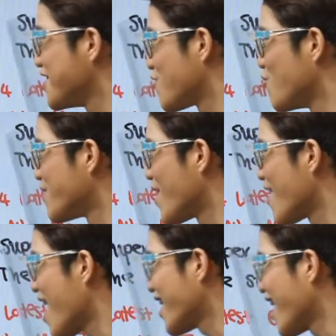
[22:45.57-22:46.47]
อกลุ่มแถว
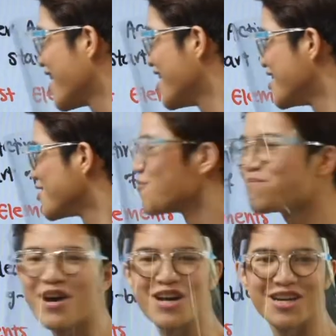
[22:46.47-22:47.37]
ล่างเนี้ยซู
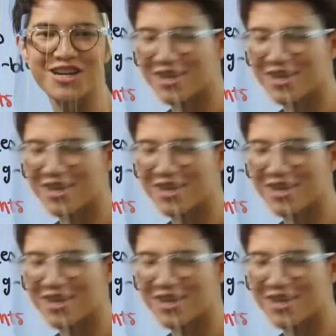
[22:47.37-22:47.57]
เปอร์คือ